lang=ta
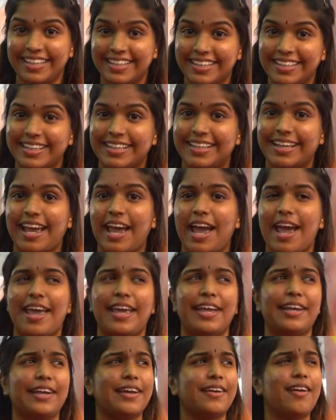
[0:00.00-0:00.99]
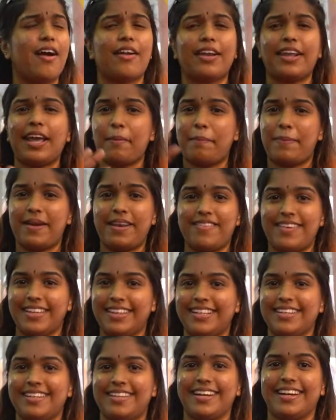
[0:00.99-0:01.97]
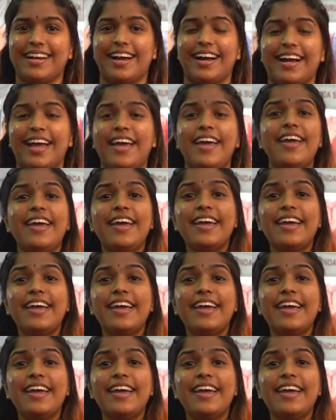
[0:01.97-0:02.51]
இருக்கேன் இங்கே நிறைய பேர் வந்துக்கிட்டு இருக்காங்க